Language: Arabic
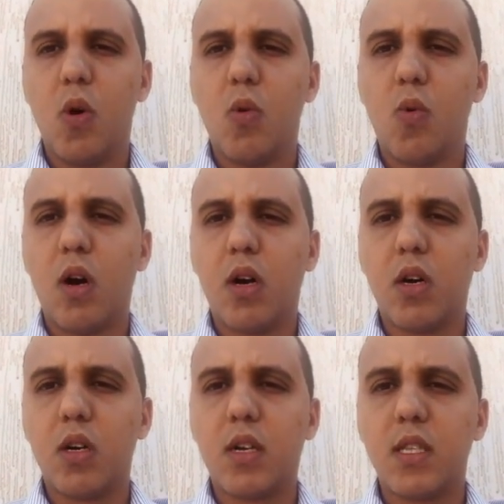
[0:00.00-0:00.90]

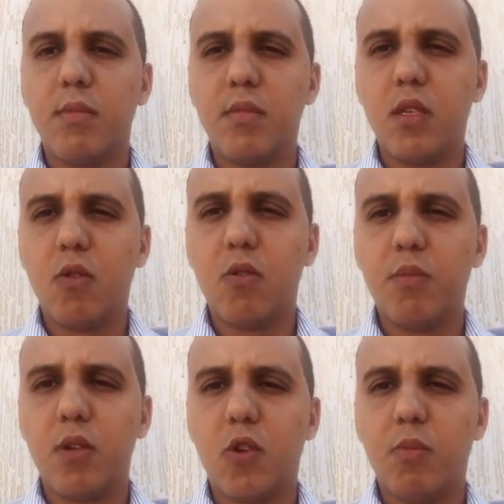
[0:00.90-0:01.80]
وكنتمنوا
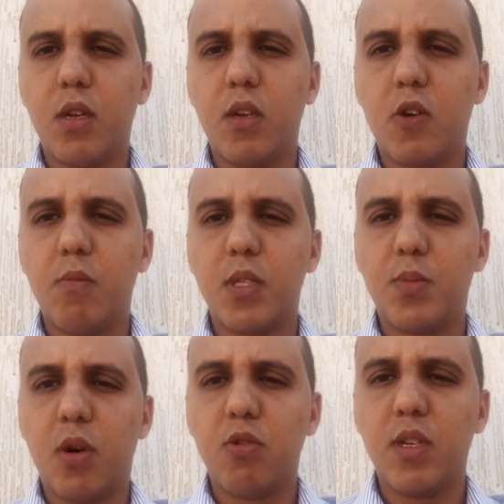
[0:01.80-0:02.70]
منكم انكم ما
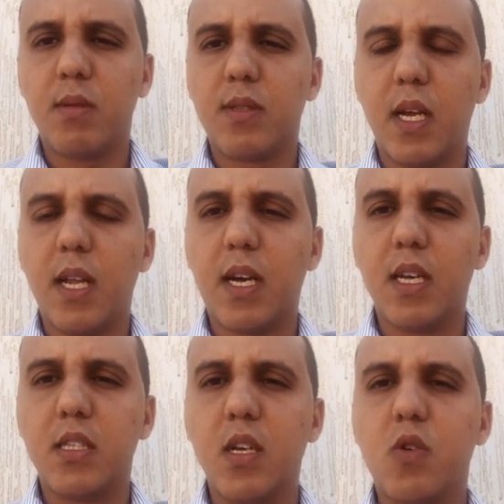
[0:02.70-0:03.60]
تبخلوش على
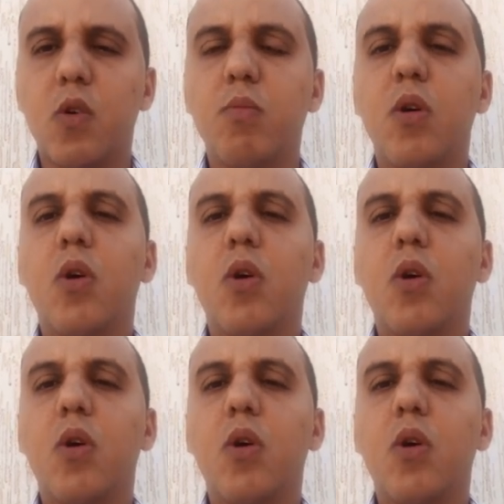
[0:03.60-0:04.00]
التعليقات ديالكم